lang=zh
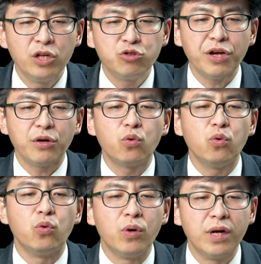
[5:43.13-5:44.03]
眷
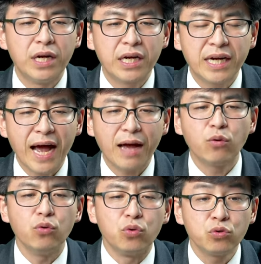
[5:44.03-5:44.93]
顾、看
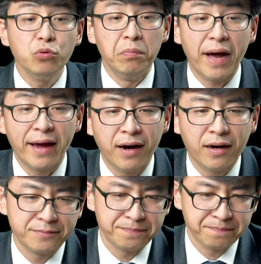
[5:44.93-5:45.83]
顾、盾牌哈，